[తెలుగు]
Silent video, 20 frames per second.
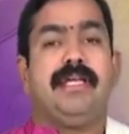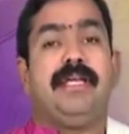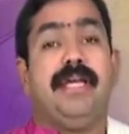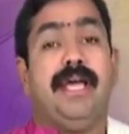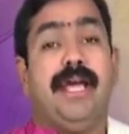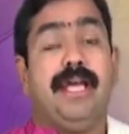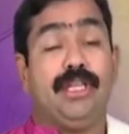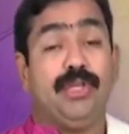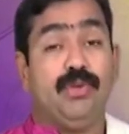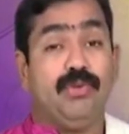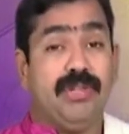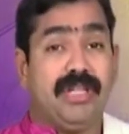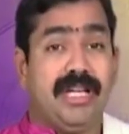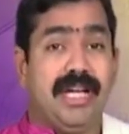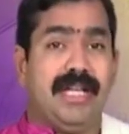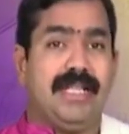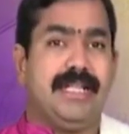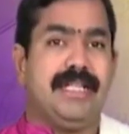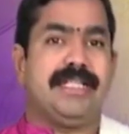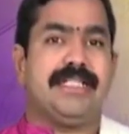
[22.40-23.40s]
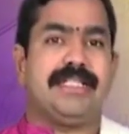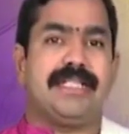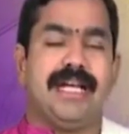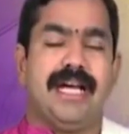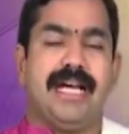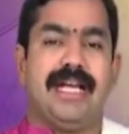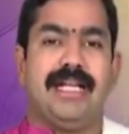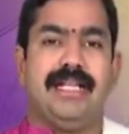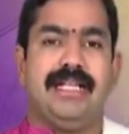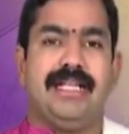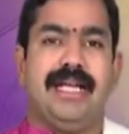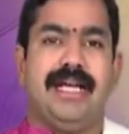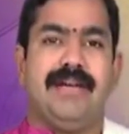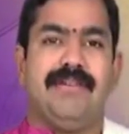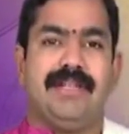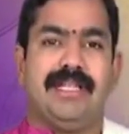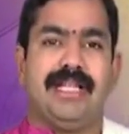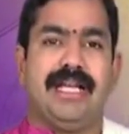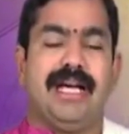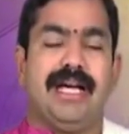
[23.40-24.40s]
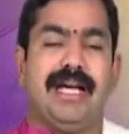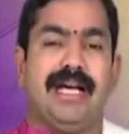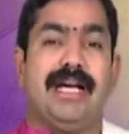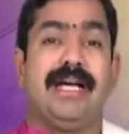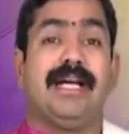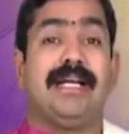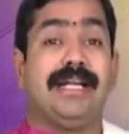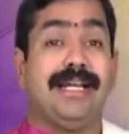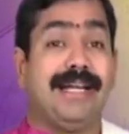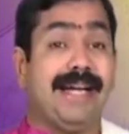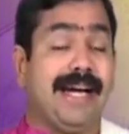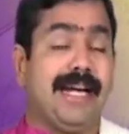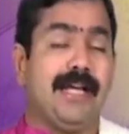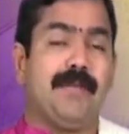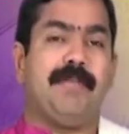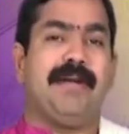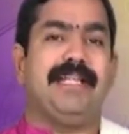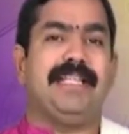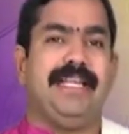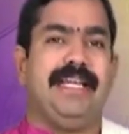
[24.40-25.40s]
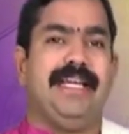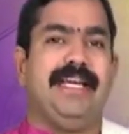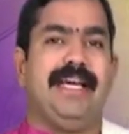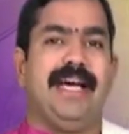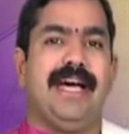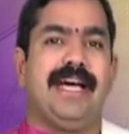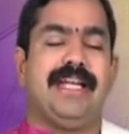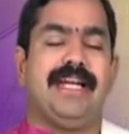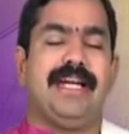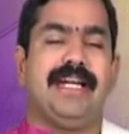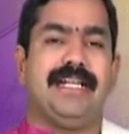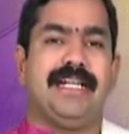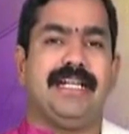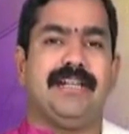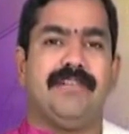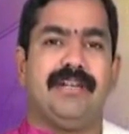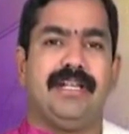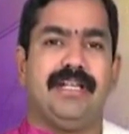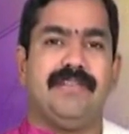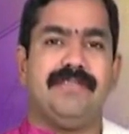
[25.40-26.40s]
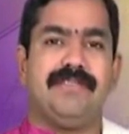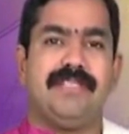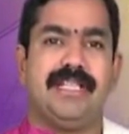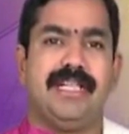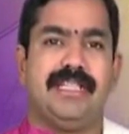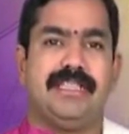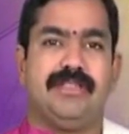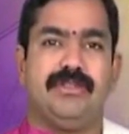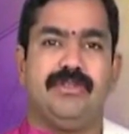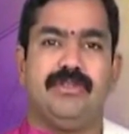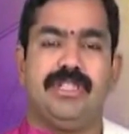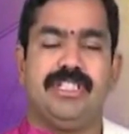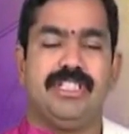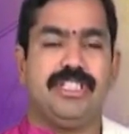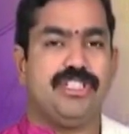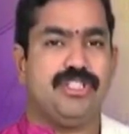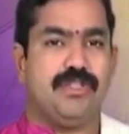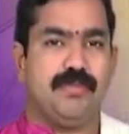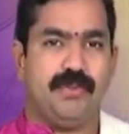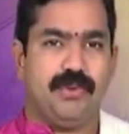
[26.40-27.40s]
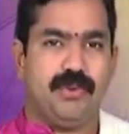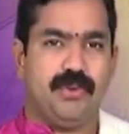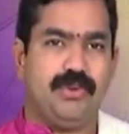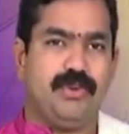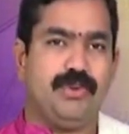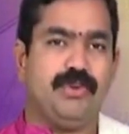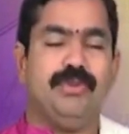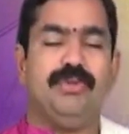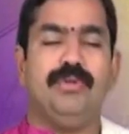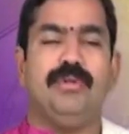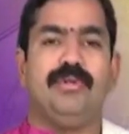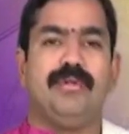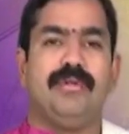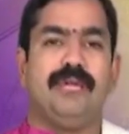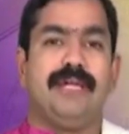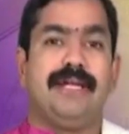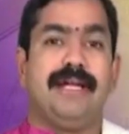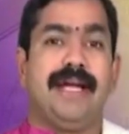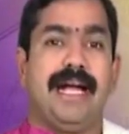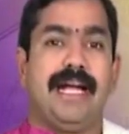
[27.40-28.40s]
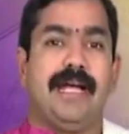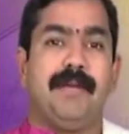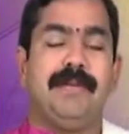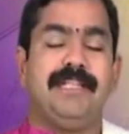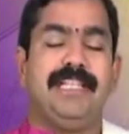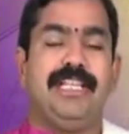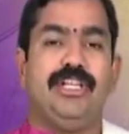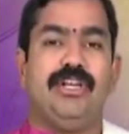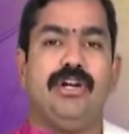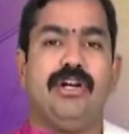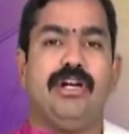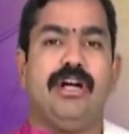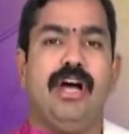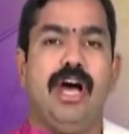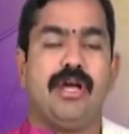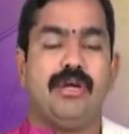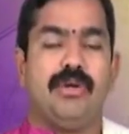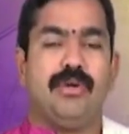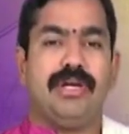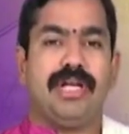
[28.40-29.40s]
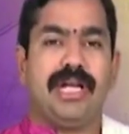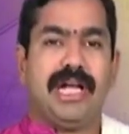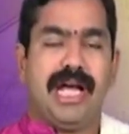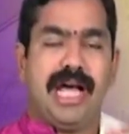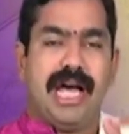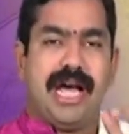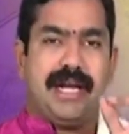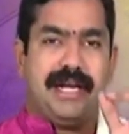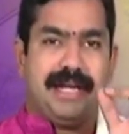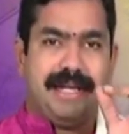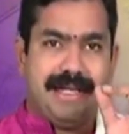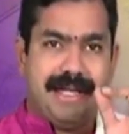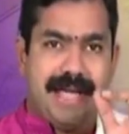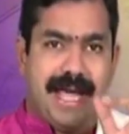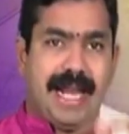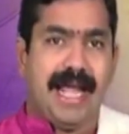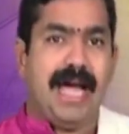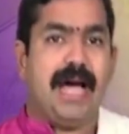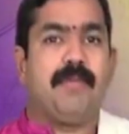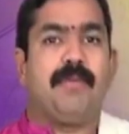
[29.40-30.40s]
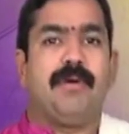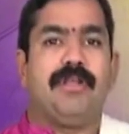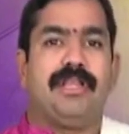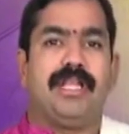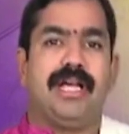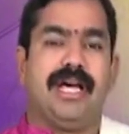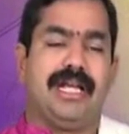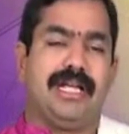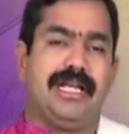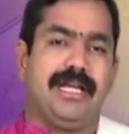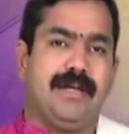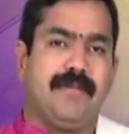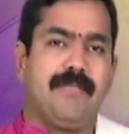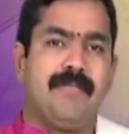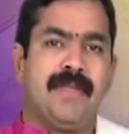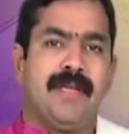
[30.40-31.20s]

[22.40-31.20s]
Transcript: కేతువుకి అధిష్టాన దేవత గణపతి అనేటటువంటి విశేషం గురించి చెప్పుకుంటూ గణపతి యొక్క అనుగ్రహాన్ని ఎలా పొందాలి